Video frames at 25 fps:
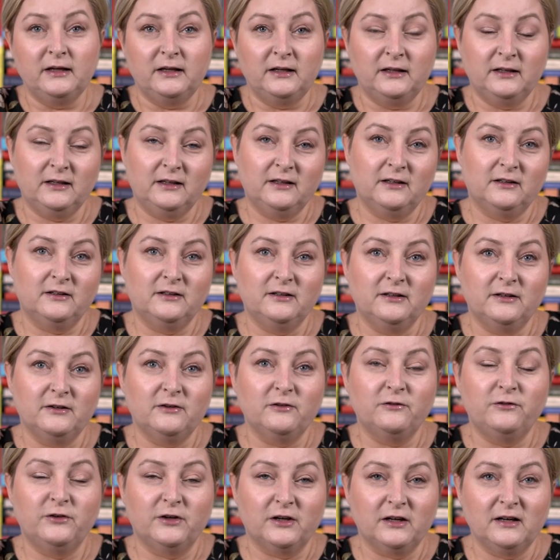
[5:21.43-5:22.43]
I kiedy
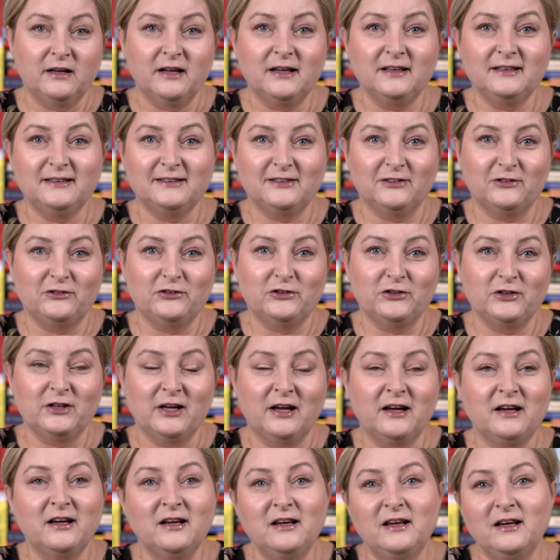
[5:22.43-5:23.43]
Verlag
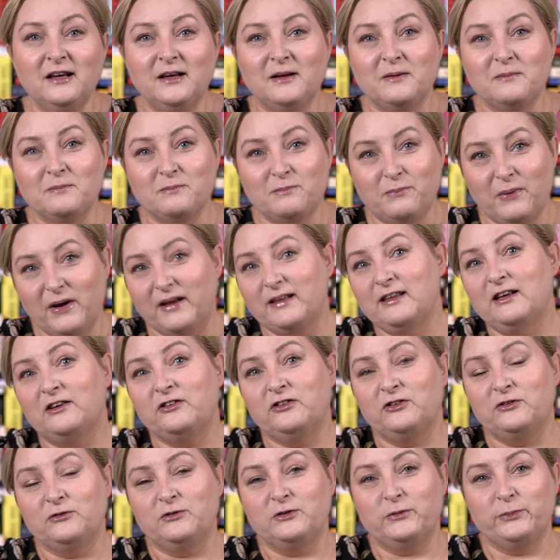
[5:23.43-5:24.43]
zaczyna
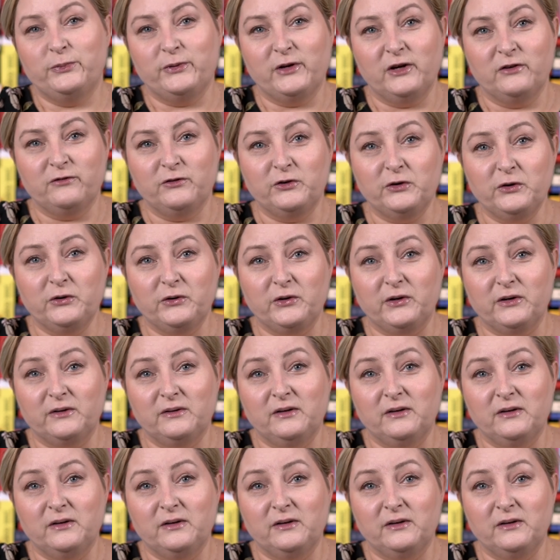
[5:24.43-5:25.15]
badać tę sprawę,